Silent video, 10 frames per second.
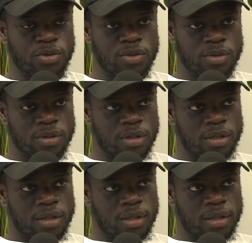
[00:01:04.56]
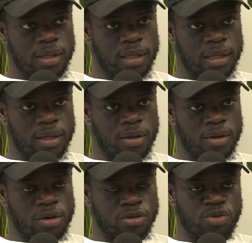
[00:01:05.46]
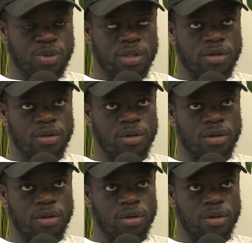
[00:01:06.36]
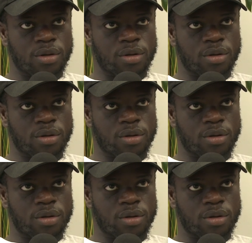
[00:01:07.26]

tôt. Et euh, ensuite, euh,